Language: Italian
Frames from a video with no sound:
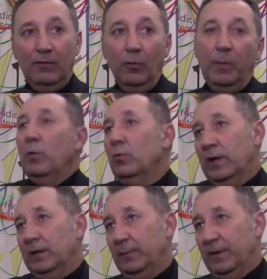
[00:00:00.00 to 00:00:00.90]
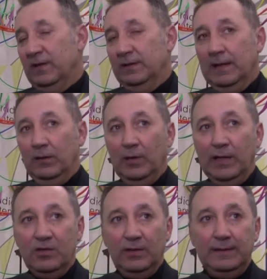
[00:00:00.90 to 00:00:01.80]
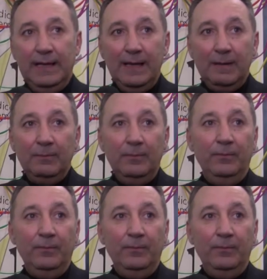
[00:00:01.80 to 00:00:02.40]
avevo paura di presentarlo alla città,